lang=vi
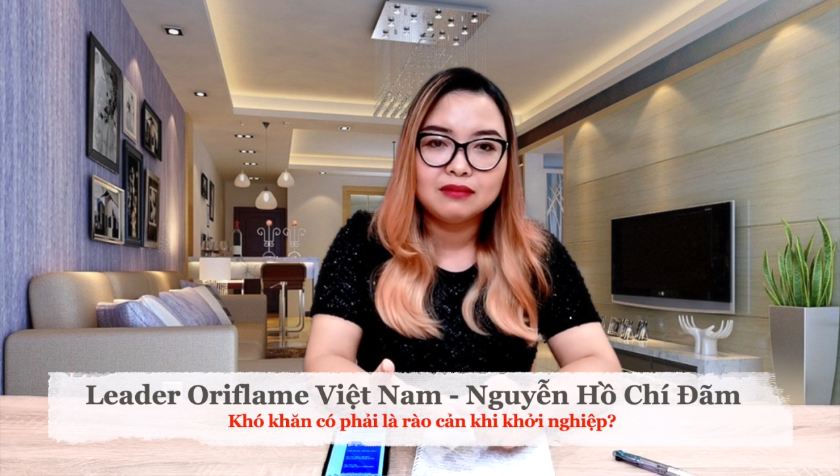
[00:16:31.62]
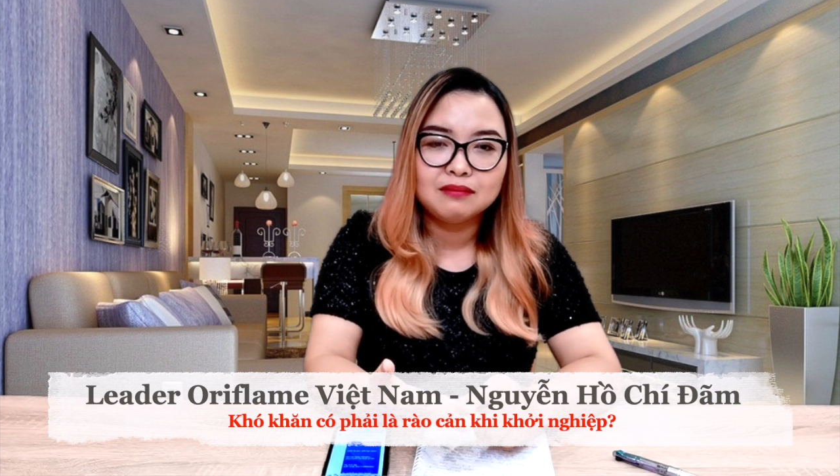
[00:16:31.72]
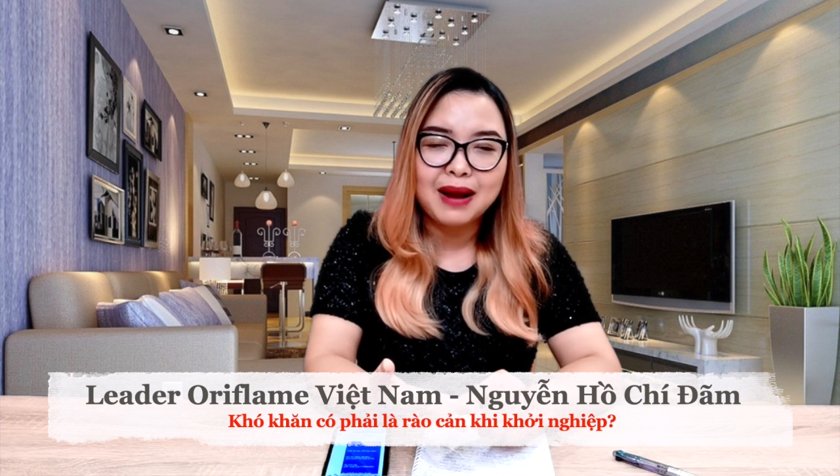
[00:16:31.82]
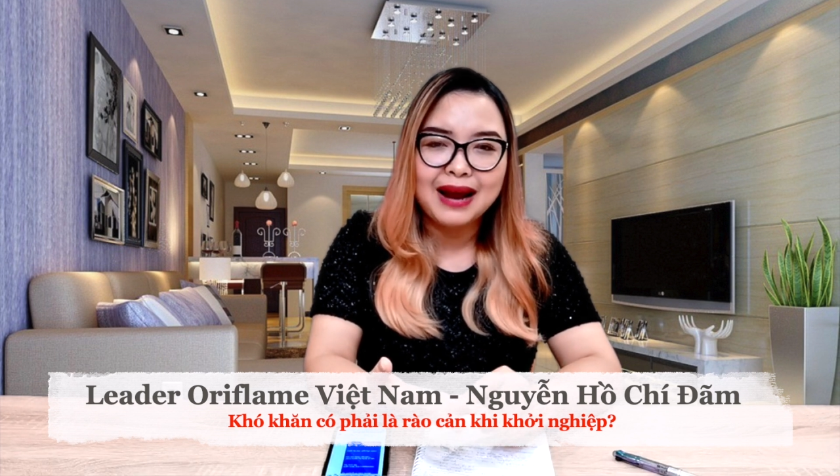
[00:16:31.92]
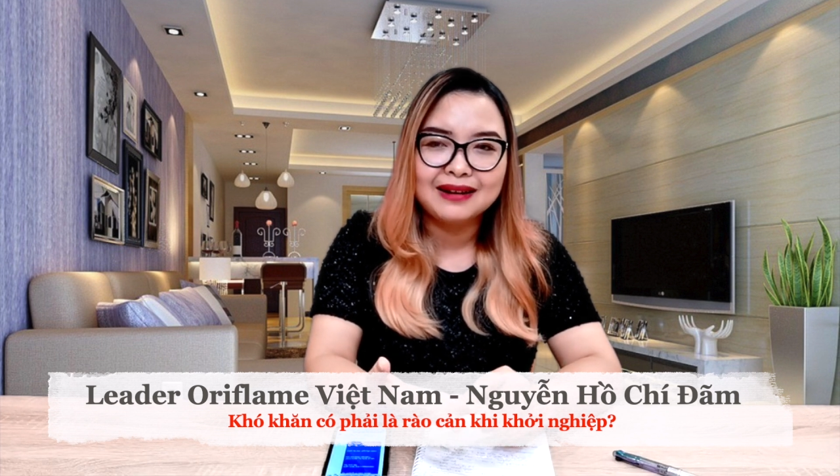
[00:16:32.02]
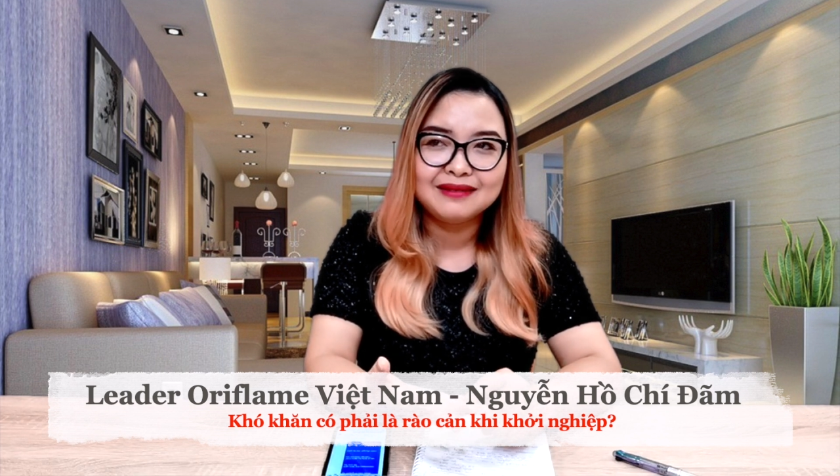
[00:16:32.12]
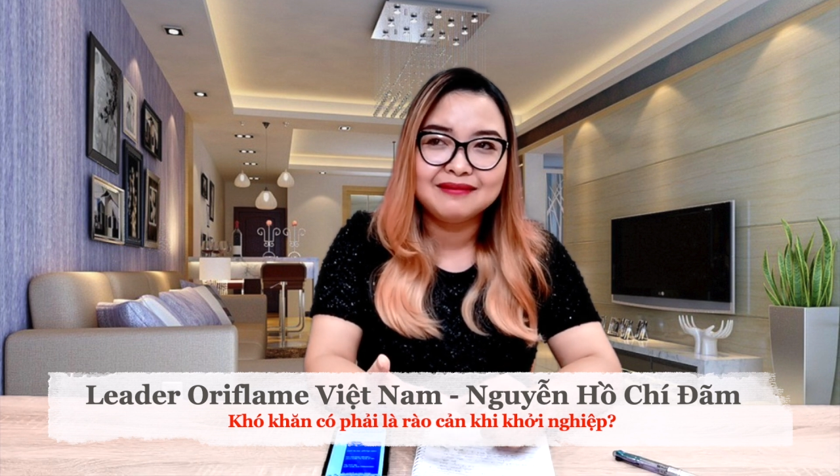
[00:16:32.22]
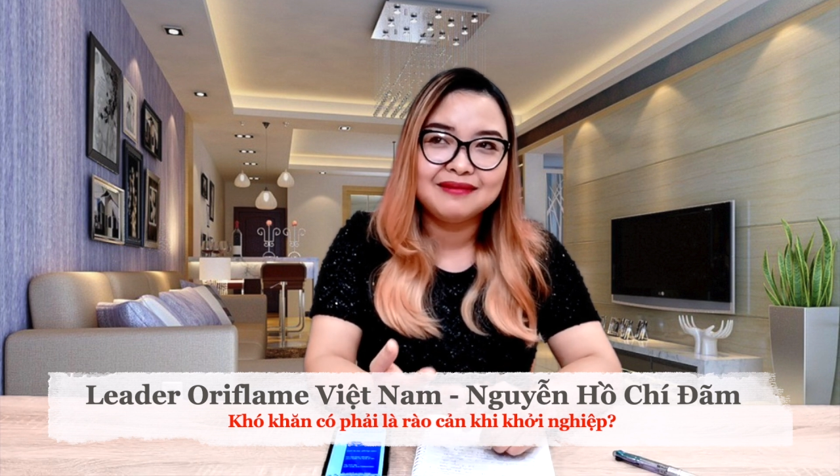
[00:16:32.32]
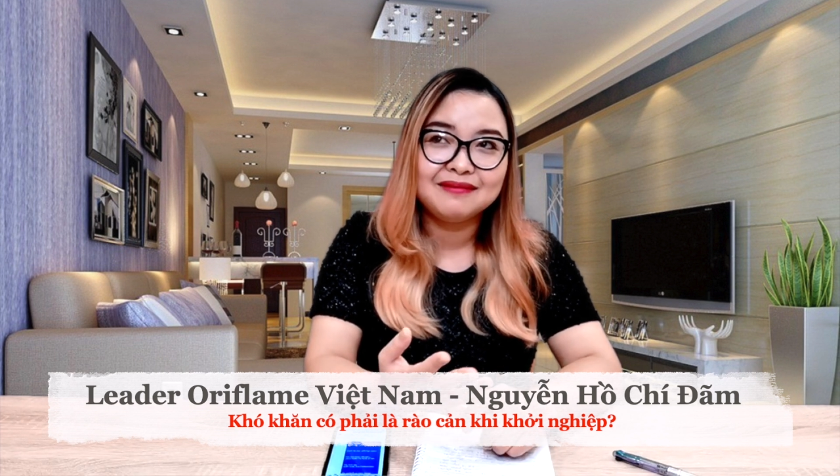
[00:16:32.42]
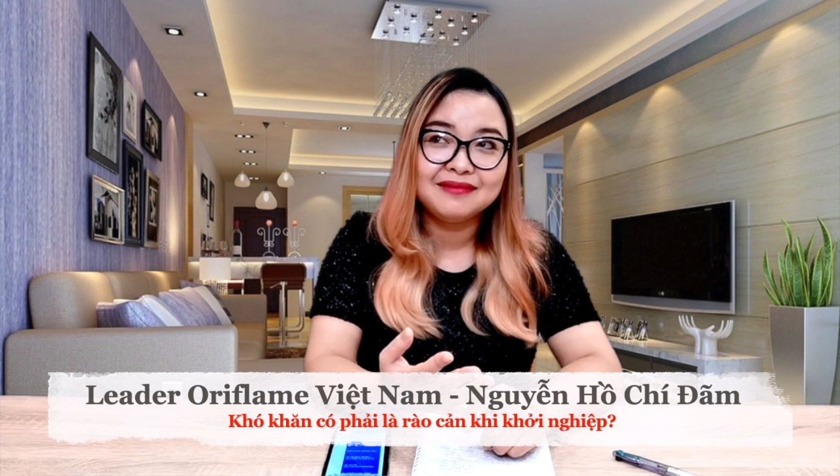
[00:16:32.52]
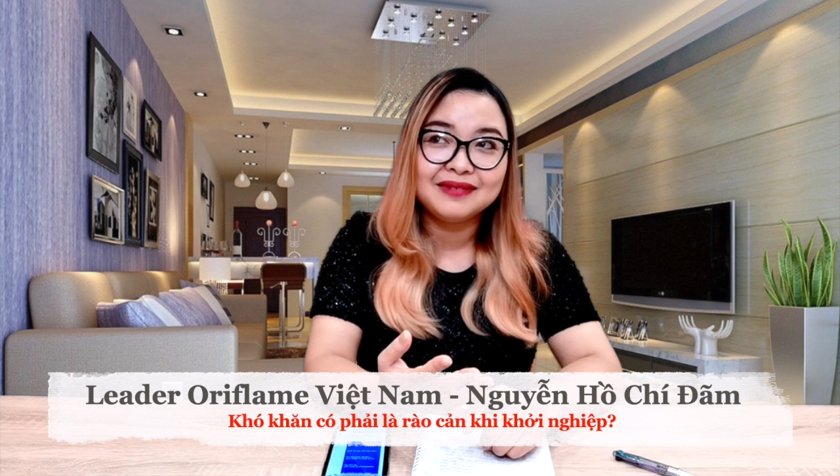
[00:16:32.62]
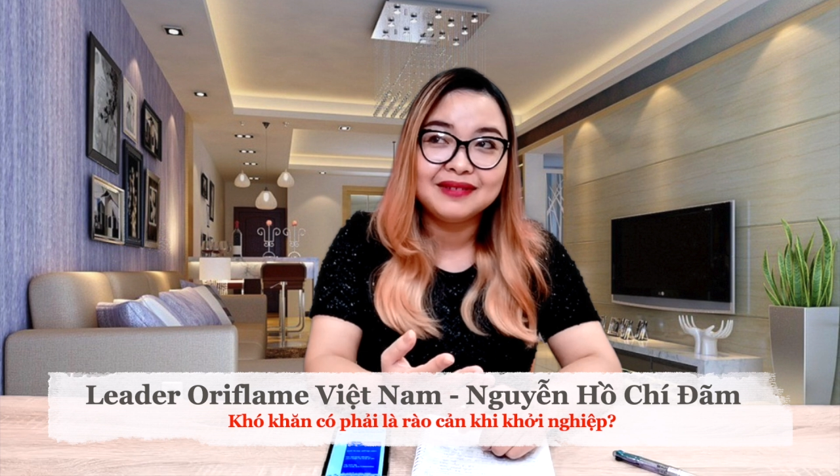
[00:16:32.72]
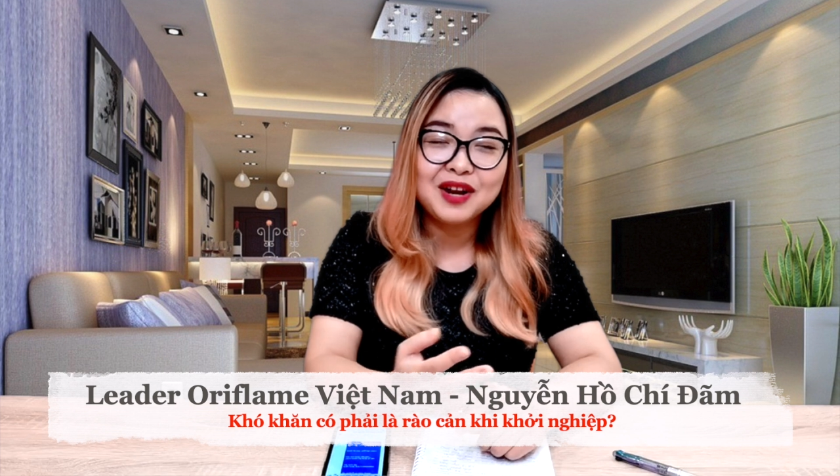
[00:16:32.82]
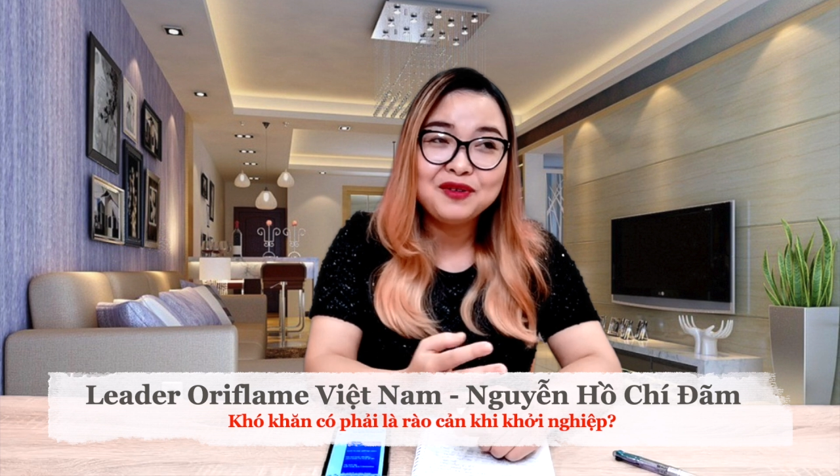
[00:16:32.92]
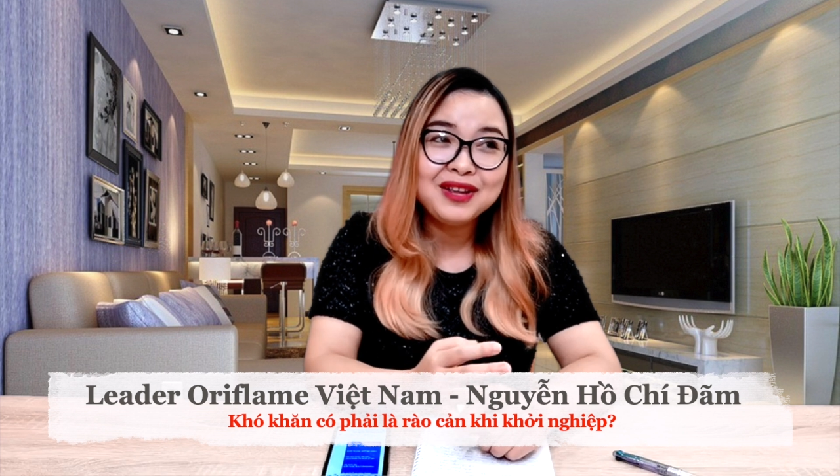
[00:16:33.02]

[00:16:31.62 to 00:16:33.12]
mà nếu